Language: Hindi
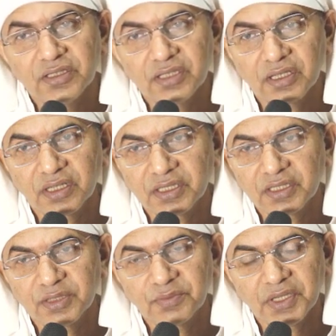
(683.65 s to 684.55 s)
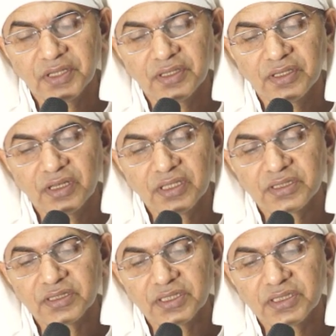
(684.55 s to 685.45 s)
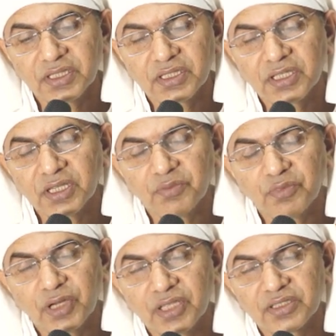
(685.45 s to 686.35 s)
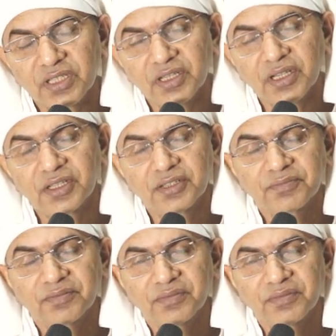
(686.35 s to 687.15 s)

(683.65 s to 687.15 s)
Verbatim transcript: चरण का तात्पर्य नख से सिख तक पूरा श्रृंगार